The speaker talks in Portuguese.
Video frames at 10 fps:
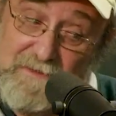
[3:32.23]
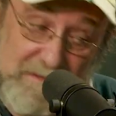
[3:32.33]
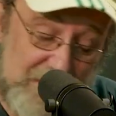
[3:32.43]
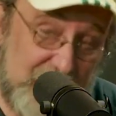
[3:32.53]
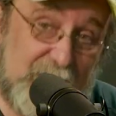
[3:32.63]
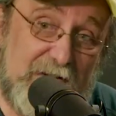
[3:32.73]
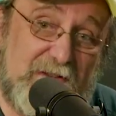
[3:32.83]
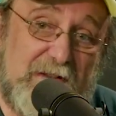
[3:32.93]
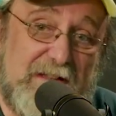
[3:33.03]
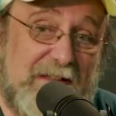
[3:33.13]
olhando e vê
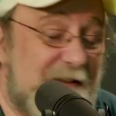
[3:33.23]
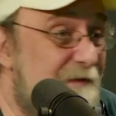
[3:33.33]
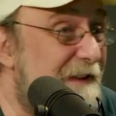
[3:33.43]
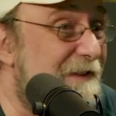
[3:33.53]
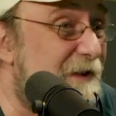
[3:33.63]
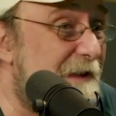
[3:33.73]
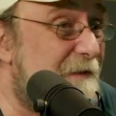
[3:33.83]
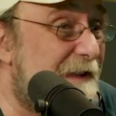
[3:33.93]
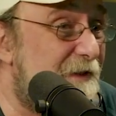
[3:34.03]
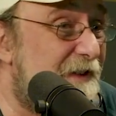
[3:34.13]
o que, né, que vai, o que,
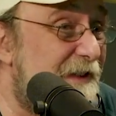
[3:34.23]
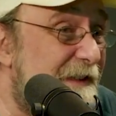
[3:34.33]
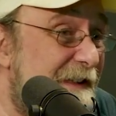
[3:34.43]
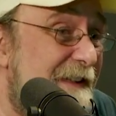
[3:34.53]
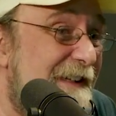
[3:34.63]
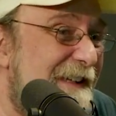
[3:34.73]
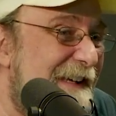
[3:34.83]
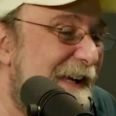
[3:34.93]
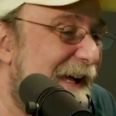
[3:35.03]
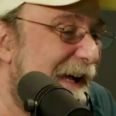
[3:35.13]
que vai acontecer.
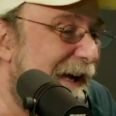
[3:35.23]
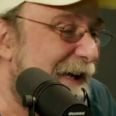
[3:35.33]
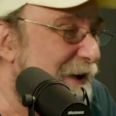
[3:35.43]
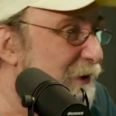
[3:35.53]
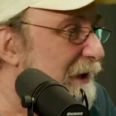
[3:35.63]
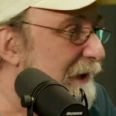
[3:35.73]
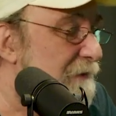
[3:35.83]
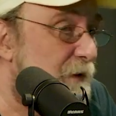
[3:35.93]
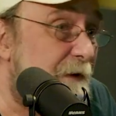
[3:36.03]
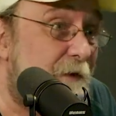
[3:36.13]
Aí o cara
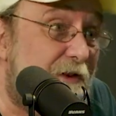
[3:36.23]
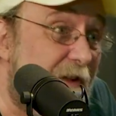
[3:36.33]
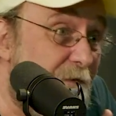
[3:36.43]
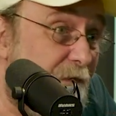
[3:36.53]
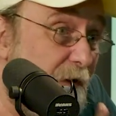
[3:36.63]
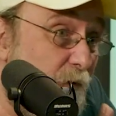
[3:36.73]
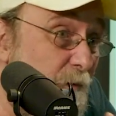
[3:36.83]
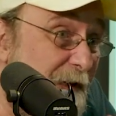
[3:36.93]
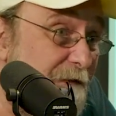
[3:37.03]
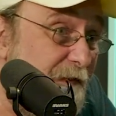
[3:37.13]
falou: E você não falou
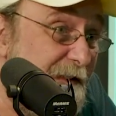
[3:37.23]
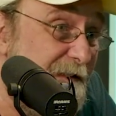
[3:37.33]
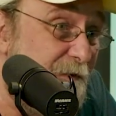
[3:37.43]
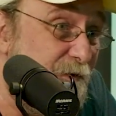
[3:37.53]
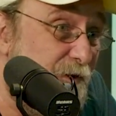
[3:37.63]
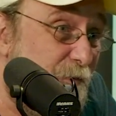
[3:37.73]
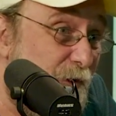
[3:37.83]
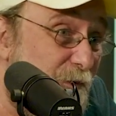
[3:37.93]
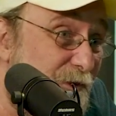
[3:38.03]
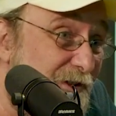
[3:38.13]
uma vez de
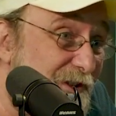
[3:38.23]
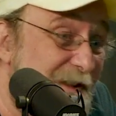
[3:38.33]
futebol hoje?